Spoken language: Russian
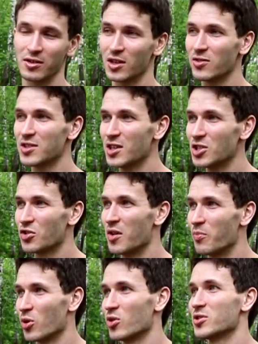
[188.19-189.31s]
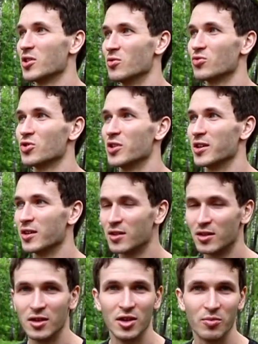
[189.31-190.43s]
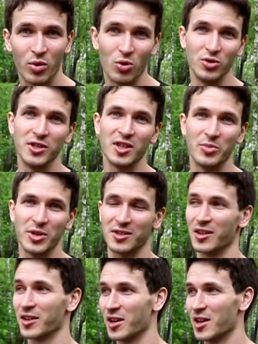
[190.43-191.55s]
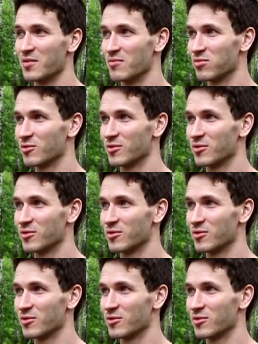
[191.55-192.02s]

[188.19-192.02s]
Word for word: Когда вы знаете, что вам просто нужно похудеть на 5 килограмм,